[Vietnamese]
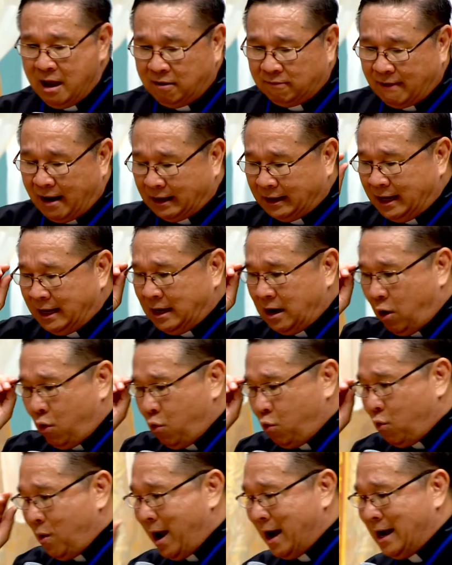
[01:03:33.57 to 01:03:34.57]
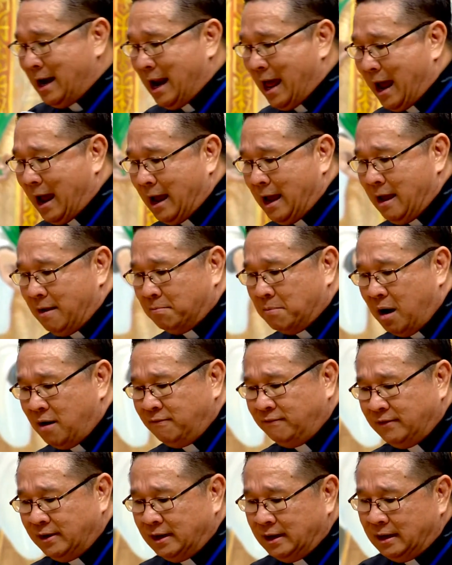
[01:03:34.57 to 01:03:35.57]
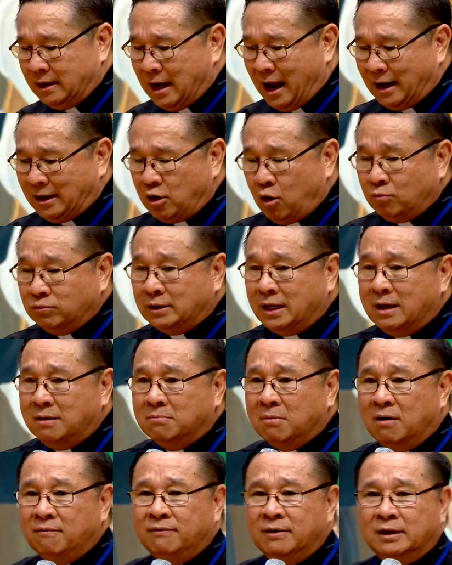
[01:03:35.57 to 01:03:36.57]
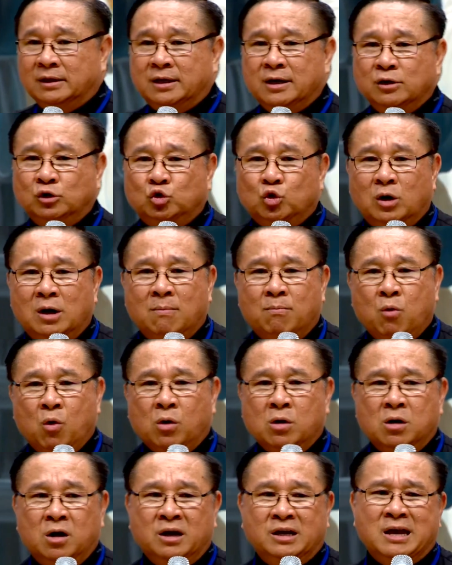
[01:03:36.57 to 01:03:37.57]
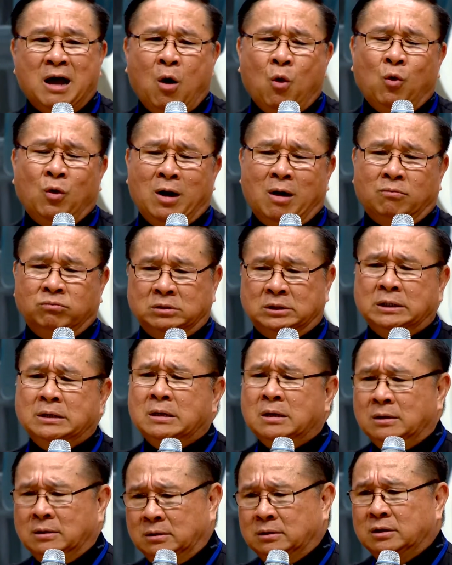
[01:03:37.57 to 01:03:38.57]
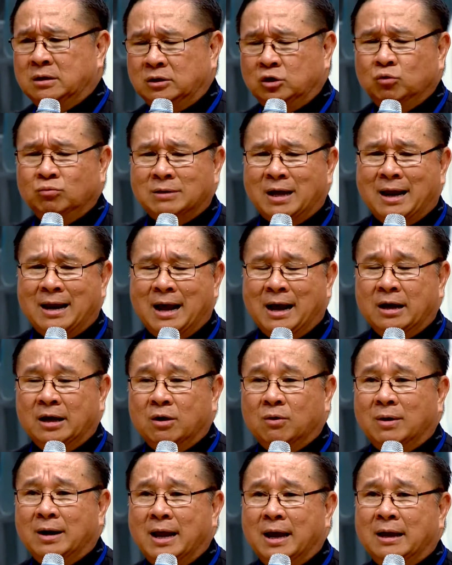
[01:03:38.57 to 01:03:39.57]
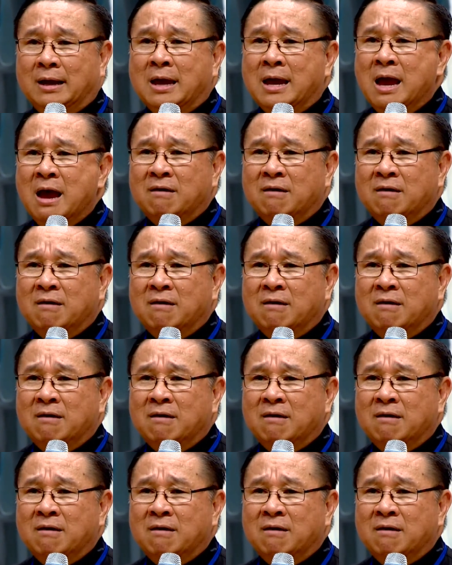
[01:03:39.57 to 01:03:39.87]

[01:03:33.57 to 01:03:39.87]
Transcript: Và cái câu của anh là bởi vì anh không tin, bởi vì Thiên Chúa là một người giàu lòng thương như chúng ta đang hiểu ở đây,